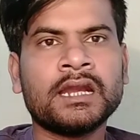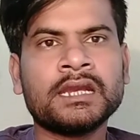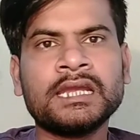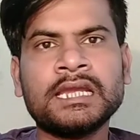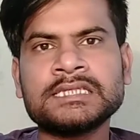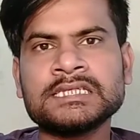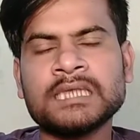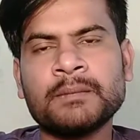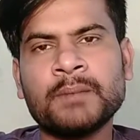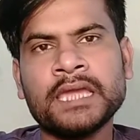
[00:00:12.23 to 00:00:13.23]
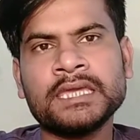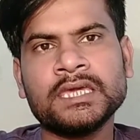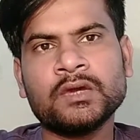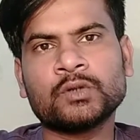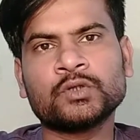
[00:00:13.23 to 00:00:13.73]
लर्निंग लाइसेंस अप्लाई
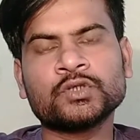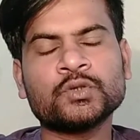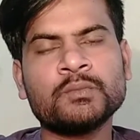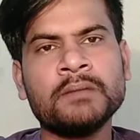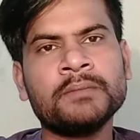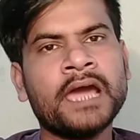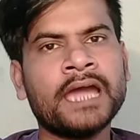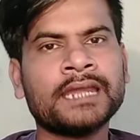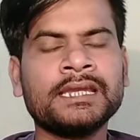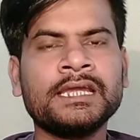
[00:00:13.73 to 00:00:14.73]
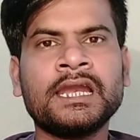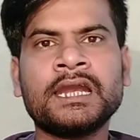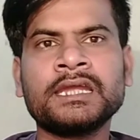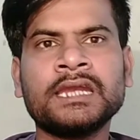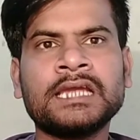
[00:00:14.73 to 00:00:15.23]
किए हो दोस्तों मैं बिहार के लिए
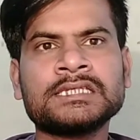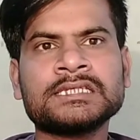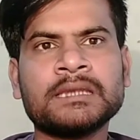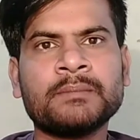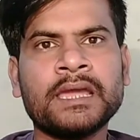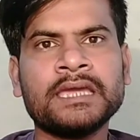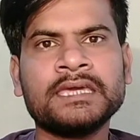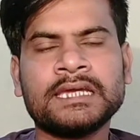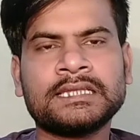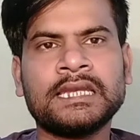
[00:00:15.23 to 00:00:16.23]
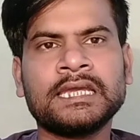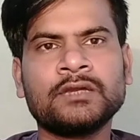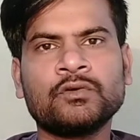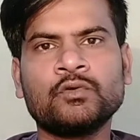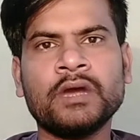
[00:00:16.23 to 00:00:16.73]
लर्निंग लाइसेंस अप्लाई किया था
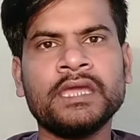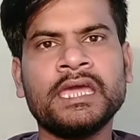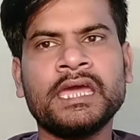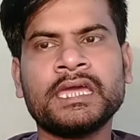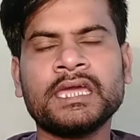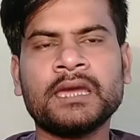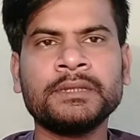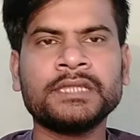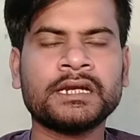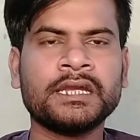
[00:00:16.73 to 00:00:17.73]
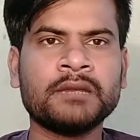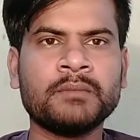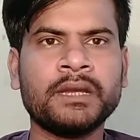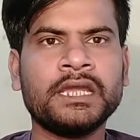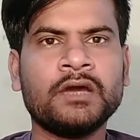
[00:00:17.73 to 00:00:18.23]
लेकिन हुआ ये है कि अभी तक
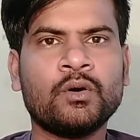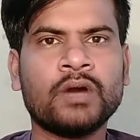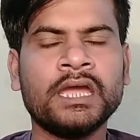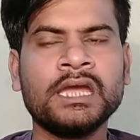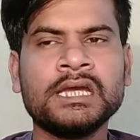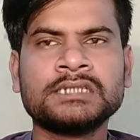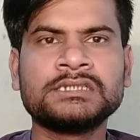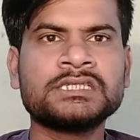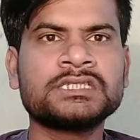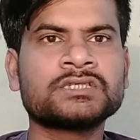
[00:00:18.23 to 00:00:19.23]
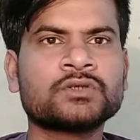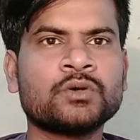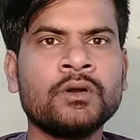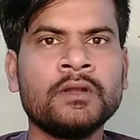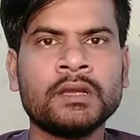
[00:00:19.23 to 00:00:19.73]
डेढ़ महीने हो गए जिस चीज
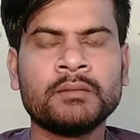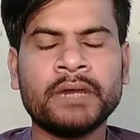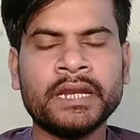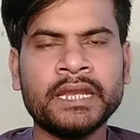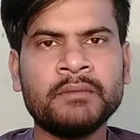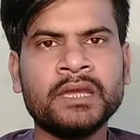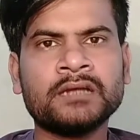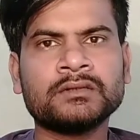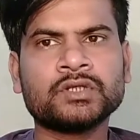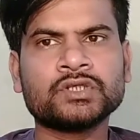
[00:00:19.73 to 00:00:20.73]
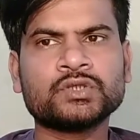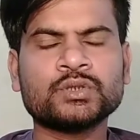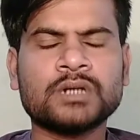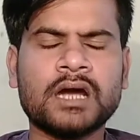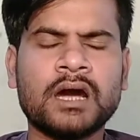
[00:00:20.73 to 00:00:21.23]
को बनने में
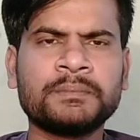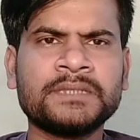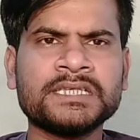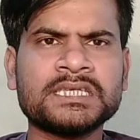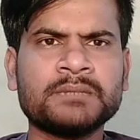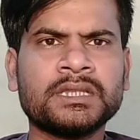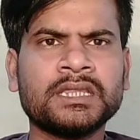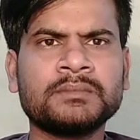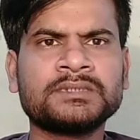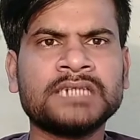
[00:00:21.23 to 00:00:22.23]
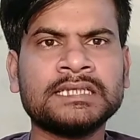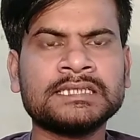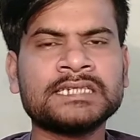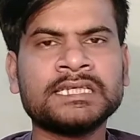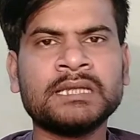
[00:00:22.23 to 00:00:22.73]
दोस्तों हफ्ते से मतलब
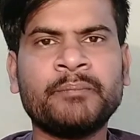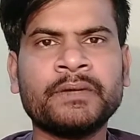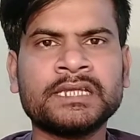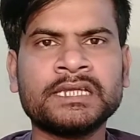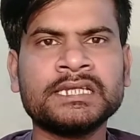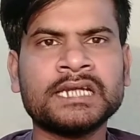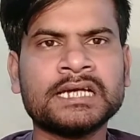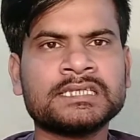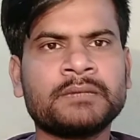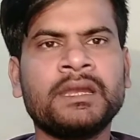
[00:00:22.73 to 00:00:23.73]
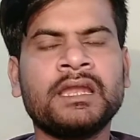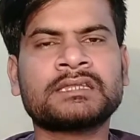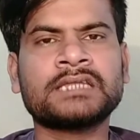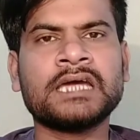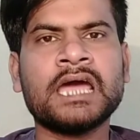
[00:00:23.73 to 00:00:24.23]
ज्यादा से ज्यादा पंद्रह दिन का समय
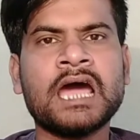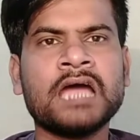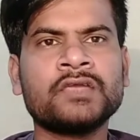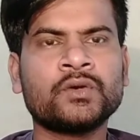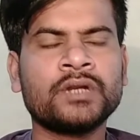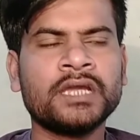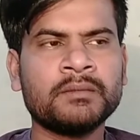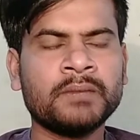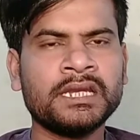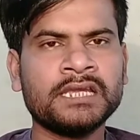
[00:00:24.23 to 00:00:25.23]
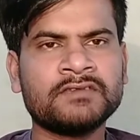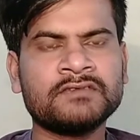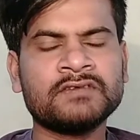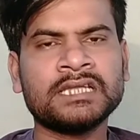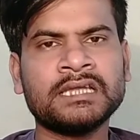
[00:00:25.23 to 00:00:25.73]
लगता है आज वो डेढ़ महीने
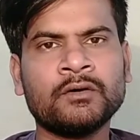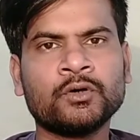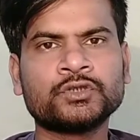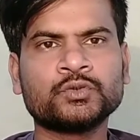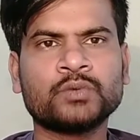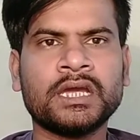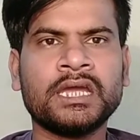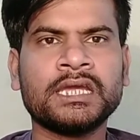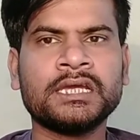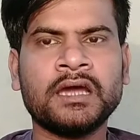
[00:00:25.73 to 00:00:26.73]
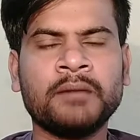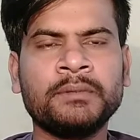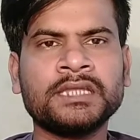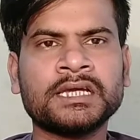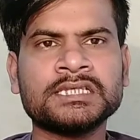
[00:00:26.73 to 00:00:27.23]
से ज्यादा हो चुके हैं लेकिन
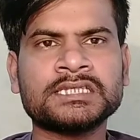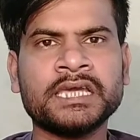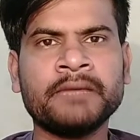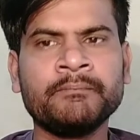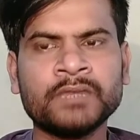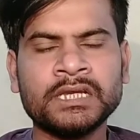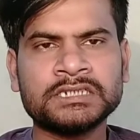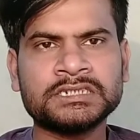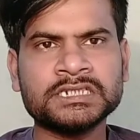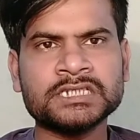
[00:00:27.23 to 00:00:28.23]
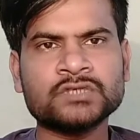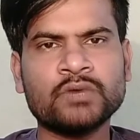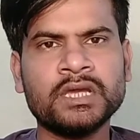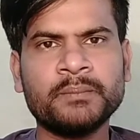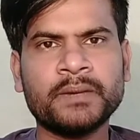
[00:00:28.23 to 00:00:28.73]
अभी तक इसके स्टेटस
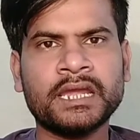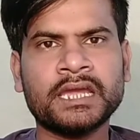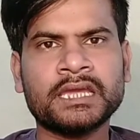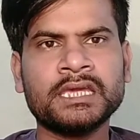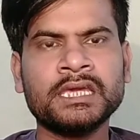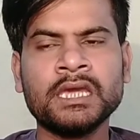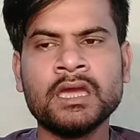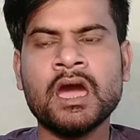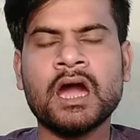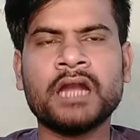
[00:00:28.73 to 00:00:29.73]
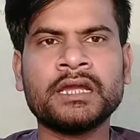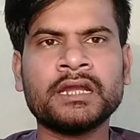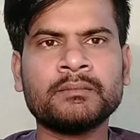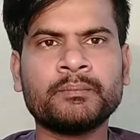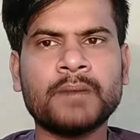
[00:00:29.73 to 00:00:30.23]
वहीं पर है कि
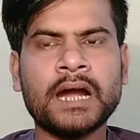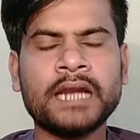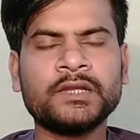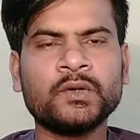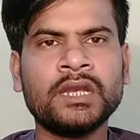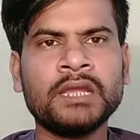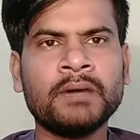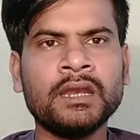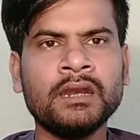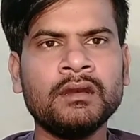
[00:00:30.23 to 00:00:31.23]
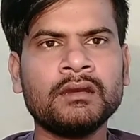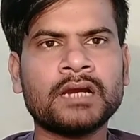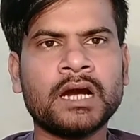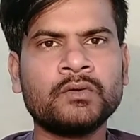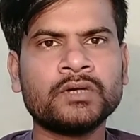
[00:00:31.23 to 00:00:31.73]
अंडर आरटीओ लेवल
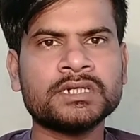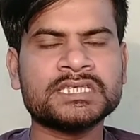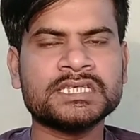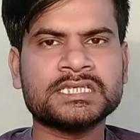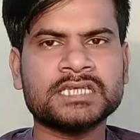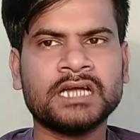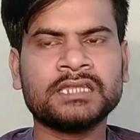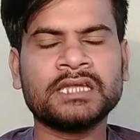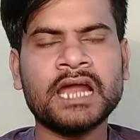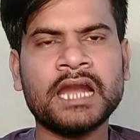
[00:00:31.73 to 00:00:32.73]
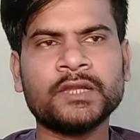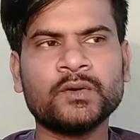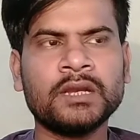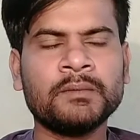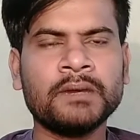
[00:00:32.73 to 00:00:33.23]
काउंटर सिक्स अंदर
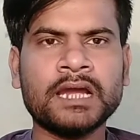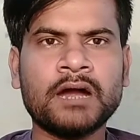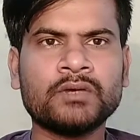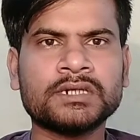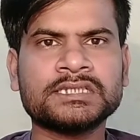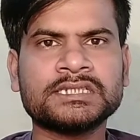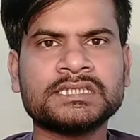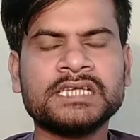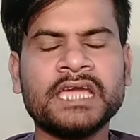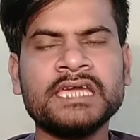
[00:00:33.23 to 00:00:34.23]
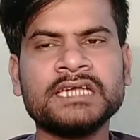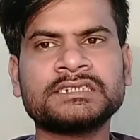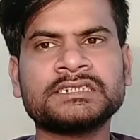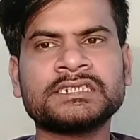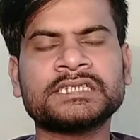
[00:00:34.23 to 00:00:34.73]
आरटीओ लेवल काउंटर सिक्स यही
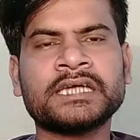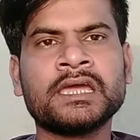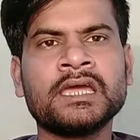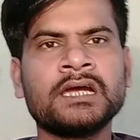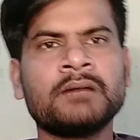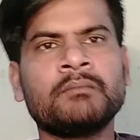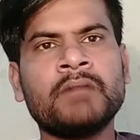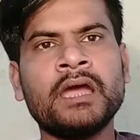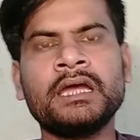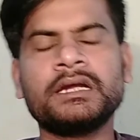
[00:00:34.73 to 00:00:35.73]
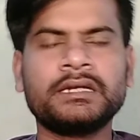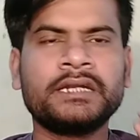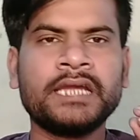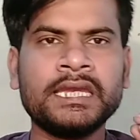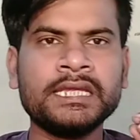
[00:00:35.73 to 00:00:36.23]
स्टेटस है
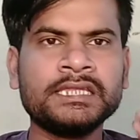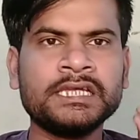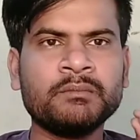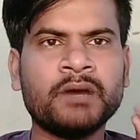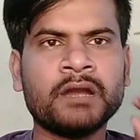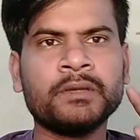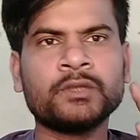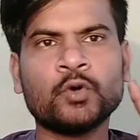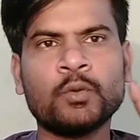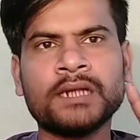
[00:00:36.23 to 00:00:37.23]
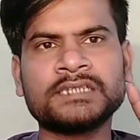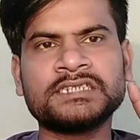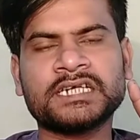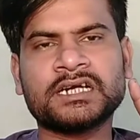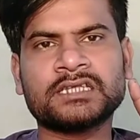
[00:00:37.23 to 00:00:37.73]
मैं डेली दिन भर में दो बार
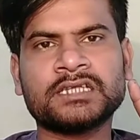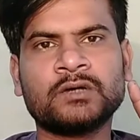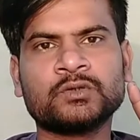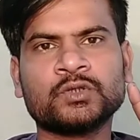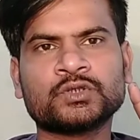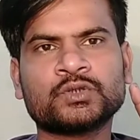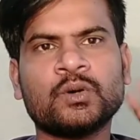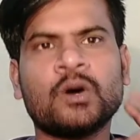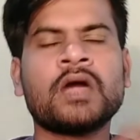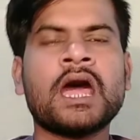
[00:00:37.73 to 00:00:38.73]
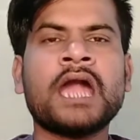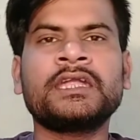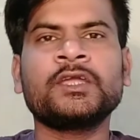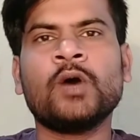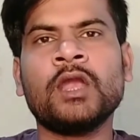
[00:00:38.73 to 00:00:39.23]
चेक करता हूं दोस्तों और
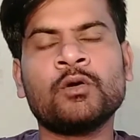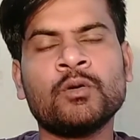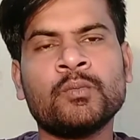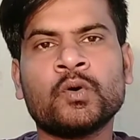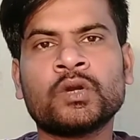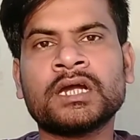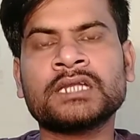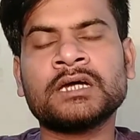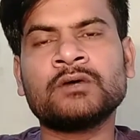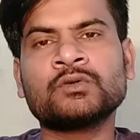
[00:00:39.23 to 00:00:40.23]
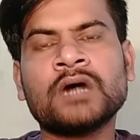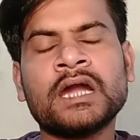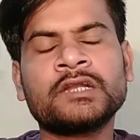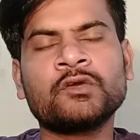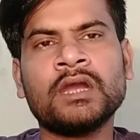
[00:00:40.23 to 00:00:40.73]
आरटीओ वालों को फोन करता हूं तो
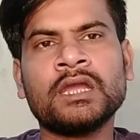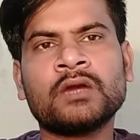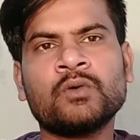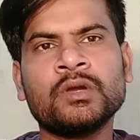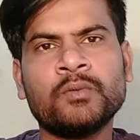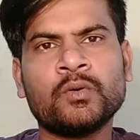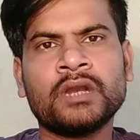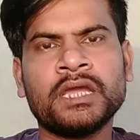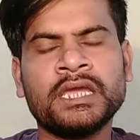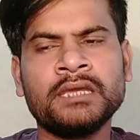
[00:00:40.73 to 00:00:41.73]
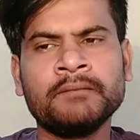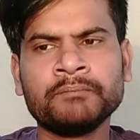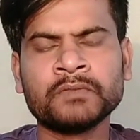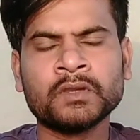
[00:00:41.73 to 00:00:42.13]
आरटीओ वाले कोई फोन नहीं